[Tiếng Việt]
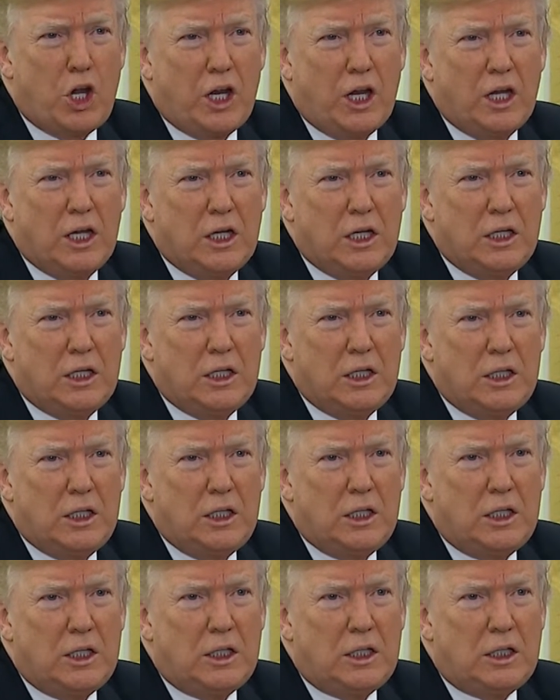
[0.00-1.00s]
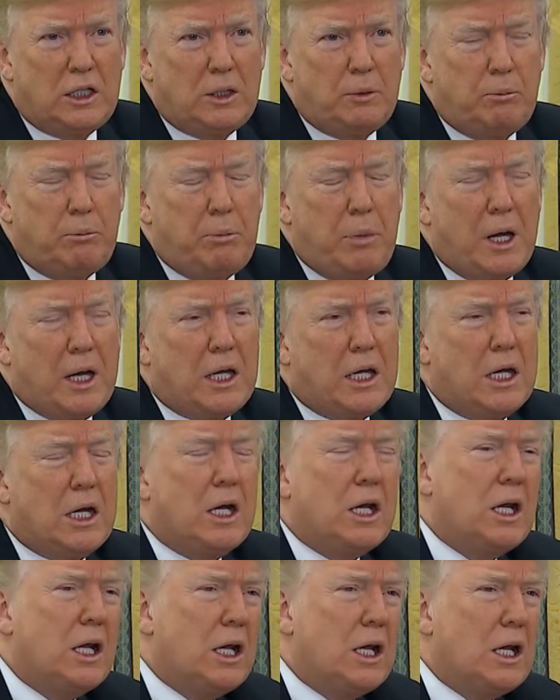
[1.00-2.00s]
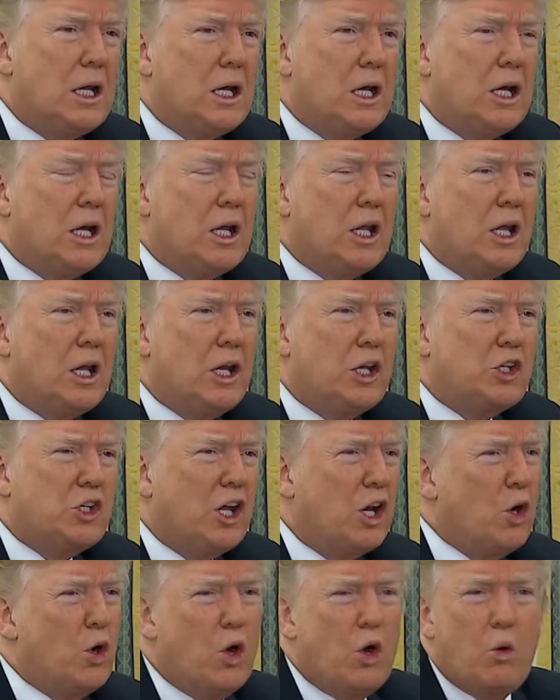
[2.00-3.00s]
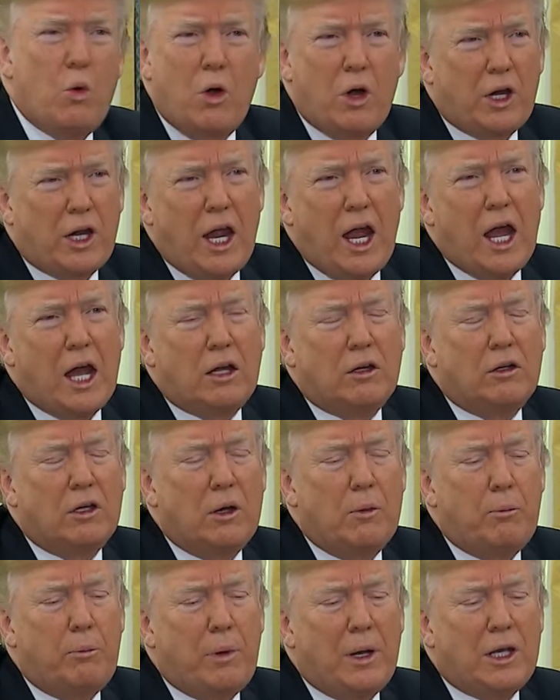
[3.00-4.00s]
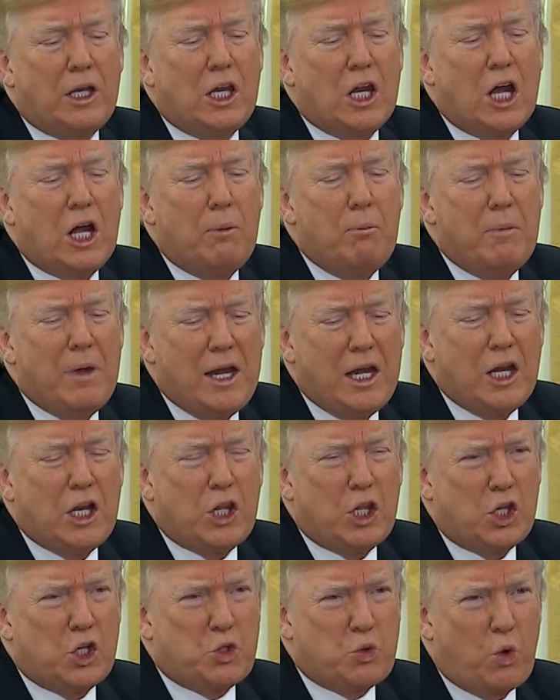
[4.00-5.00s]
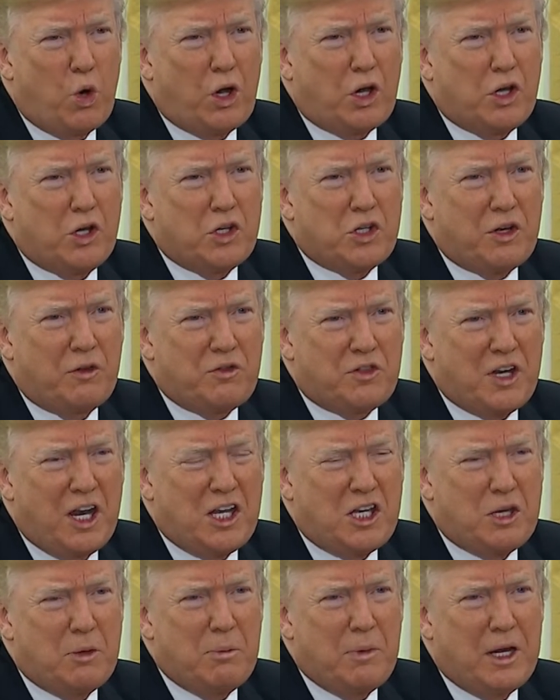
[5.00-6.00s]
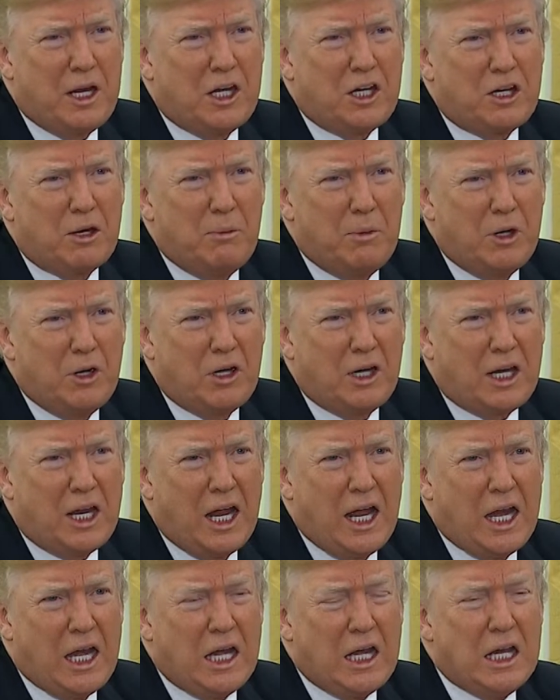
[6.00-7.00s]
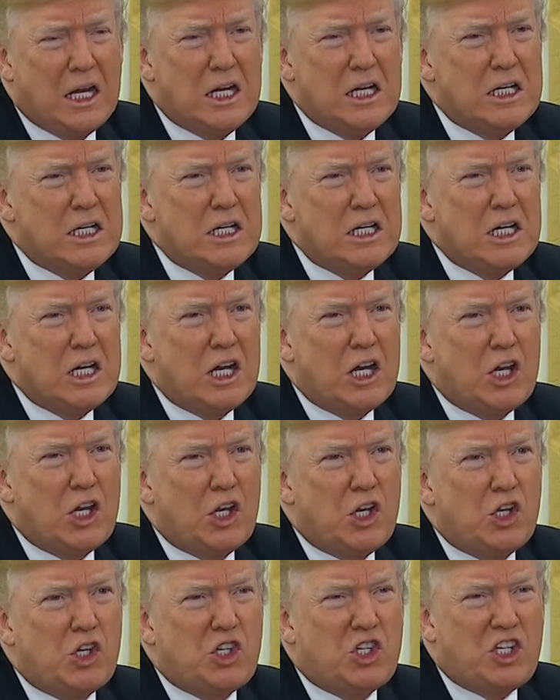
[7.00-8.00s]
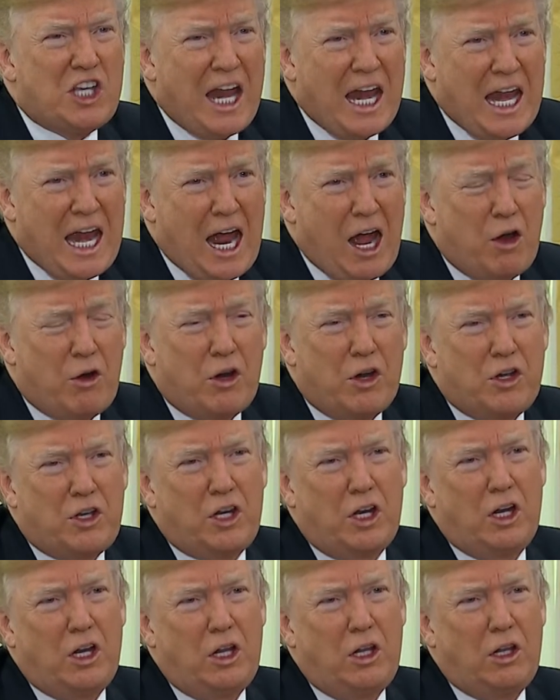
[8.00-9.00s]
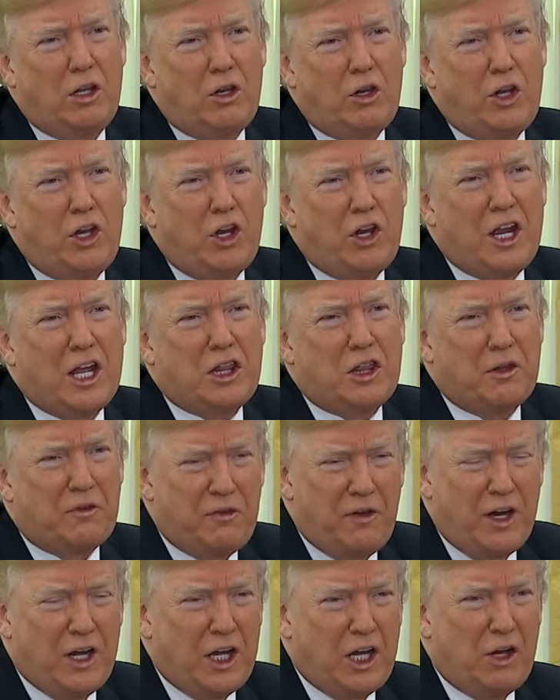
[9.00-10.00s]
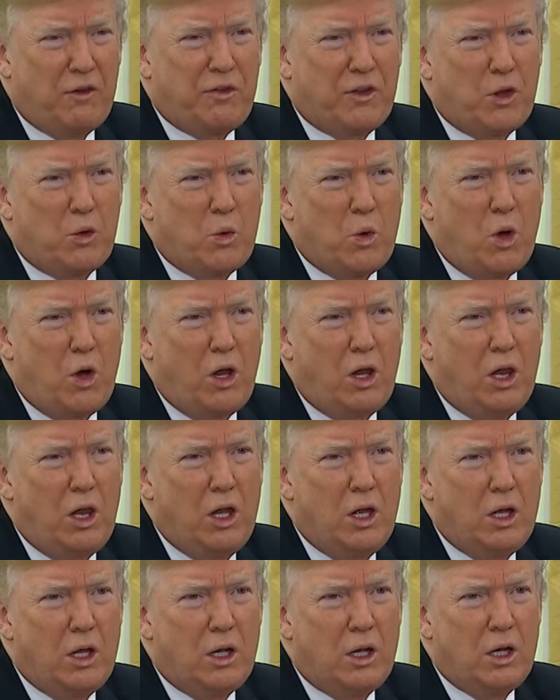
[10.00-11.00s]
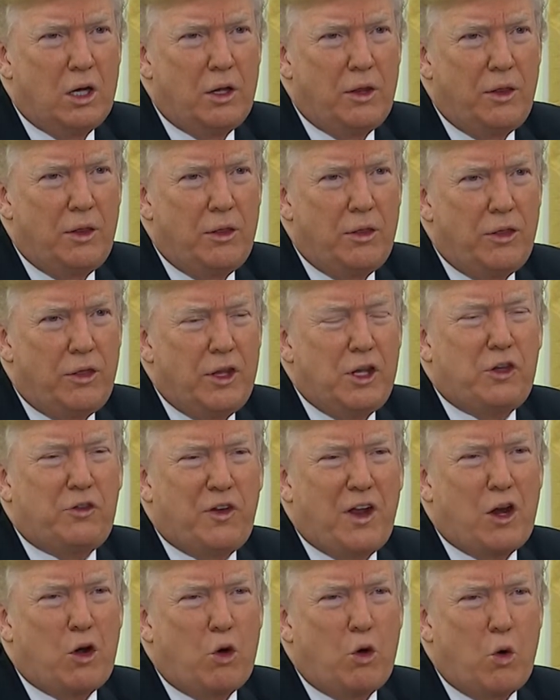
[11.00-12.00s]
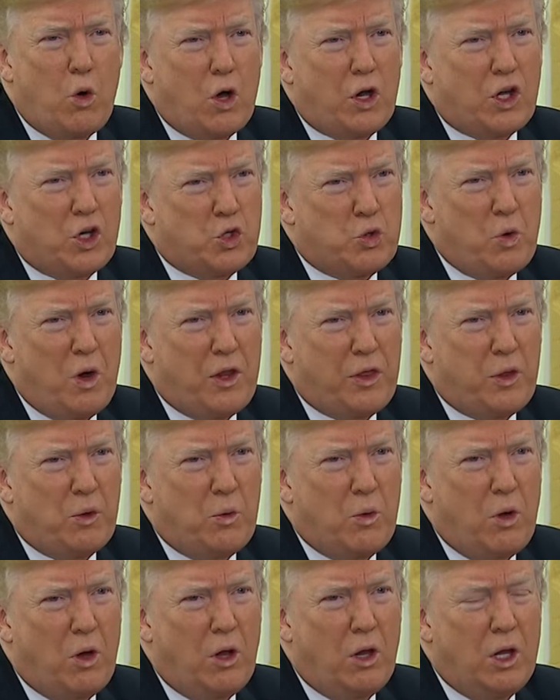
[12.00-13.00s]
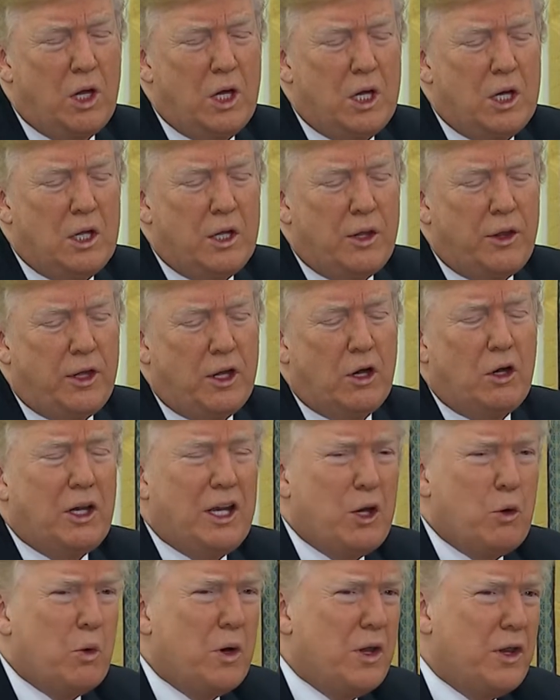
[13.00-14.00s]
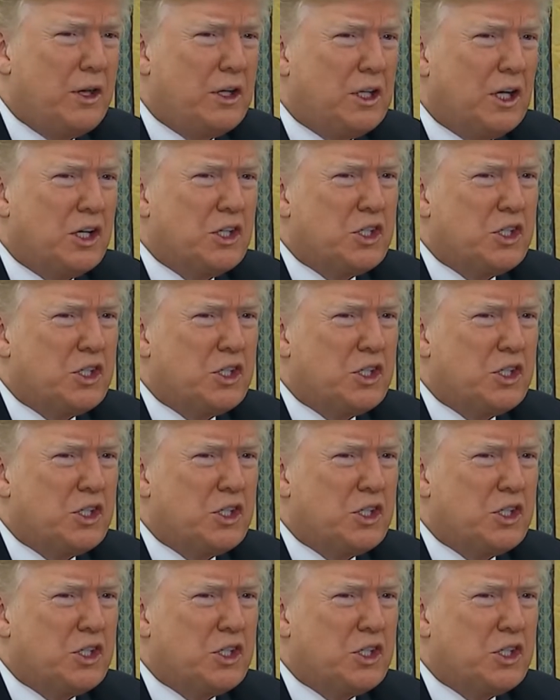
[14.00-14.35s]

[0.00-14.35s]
Họ đã sửa sang căn nhà lại một chút tại thời điểm đó, bao gồm cả việc xây bức tường. Tổng thống Trump muốn 5 tỷ Mỹ Kim cho bức tường ở biên giới, nhưng đảng Dân Chủ chỉ đề xuất cung cấp 1,6 tỷ Mỹ Kim cho an ninh biên giới và không cấp một đồng nào cho một bức tường.